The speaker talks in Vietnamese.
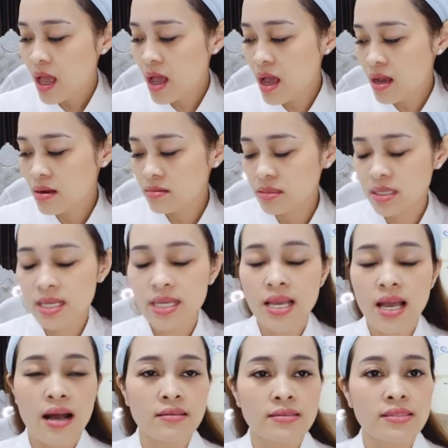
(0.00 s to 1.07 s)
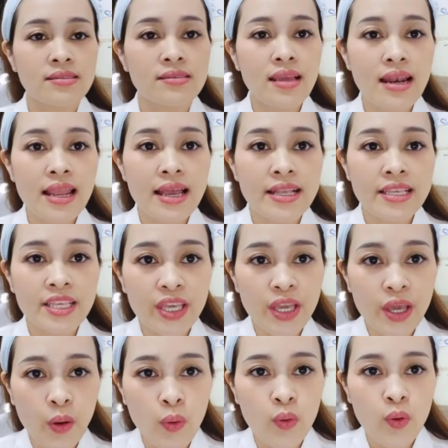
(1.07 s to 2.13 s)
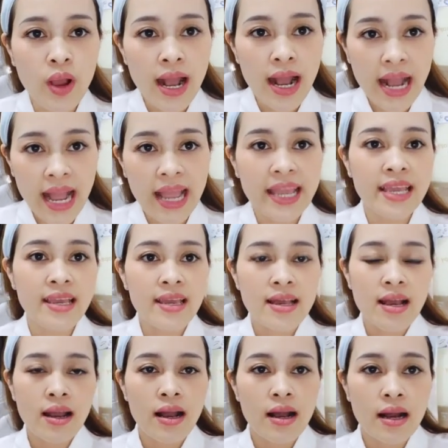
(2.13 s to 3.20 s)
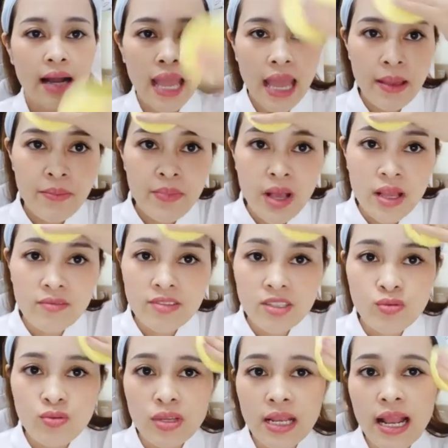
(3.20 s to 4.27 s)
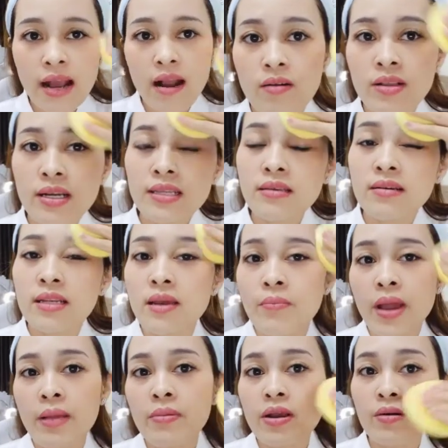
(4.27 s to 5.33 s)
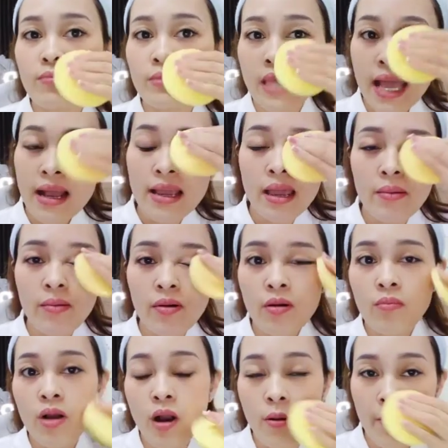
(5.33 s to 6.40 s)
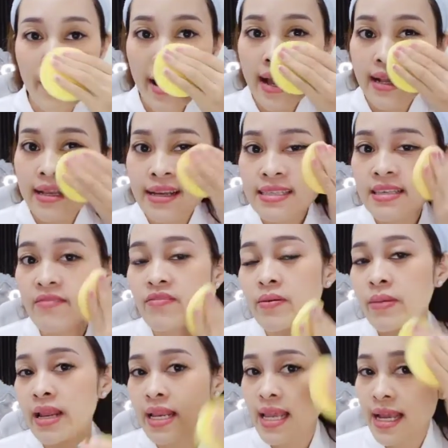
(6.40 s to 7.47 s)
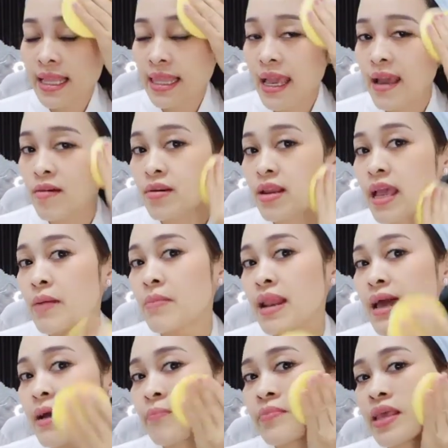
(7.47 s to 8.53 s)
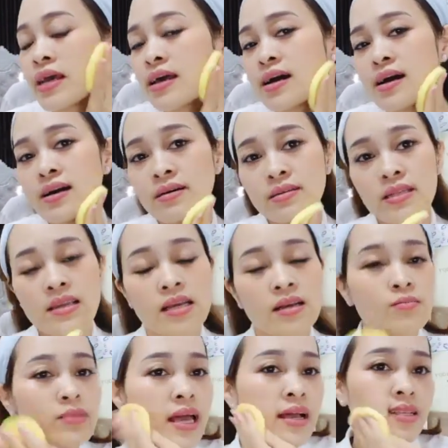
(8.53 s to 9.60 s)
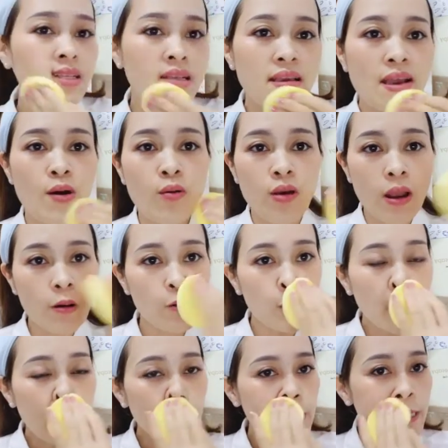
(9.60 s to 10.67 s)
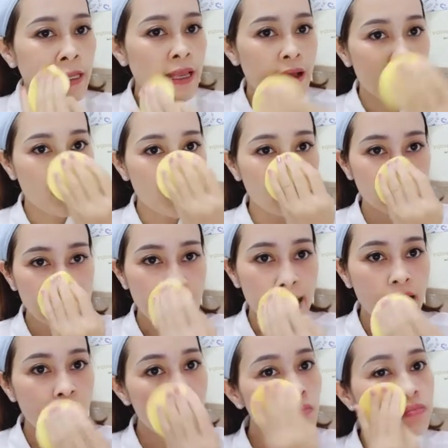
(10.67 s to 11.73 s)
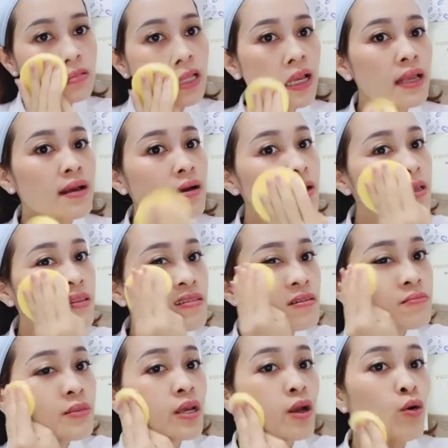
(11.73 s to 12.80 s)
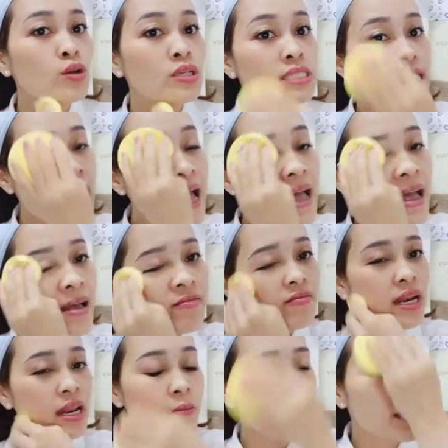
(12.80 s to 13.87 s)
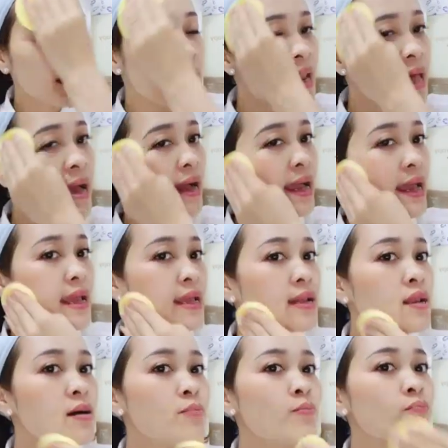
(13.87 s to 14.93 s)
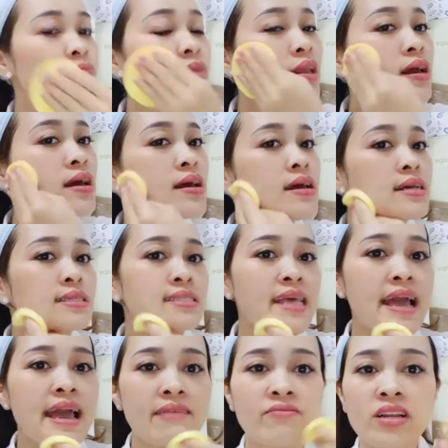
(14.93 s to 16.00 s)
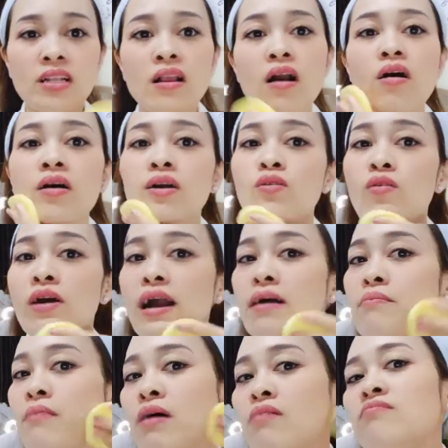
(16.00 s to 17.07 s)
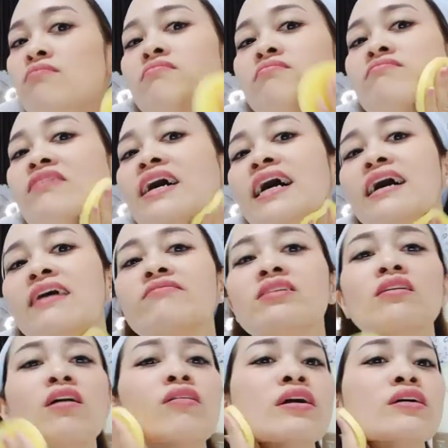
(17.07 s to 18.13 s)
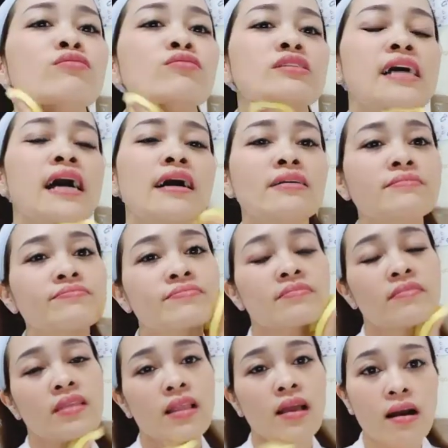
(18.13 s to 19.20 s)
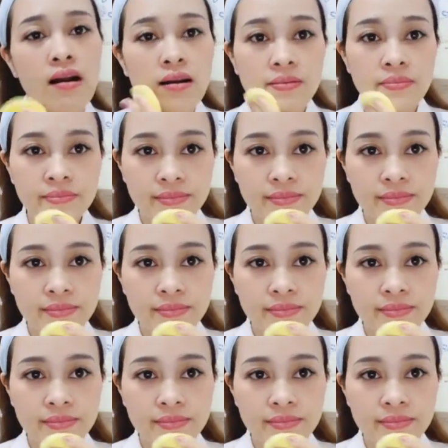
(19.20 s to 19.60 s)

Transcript: Ờ, thì ờ, rất là nhiều ngày ờ, em ví dụ như có những cái thời điểm mà em đi công tác ấy, em không có mang những cái sản phẩm này đi theo để em làm đi công tác nhiều đâu thì cũng sẽ không thấy các hiện tượng bị hồi da và đặc biệt là cái lớp ừ, da vẫn có cái độ căng bóng và vẫn có cái độ trắng đó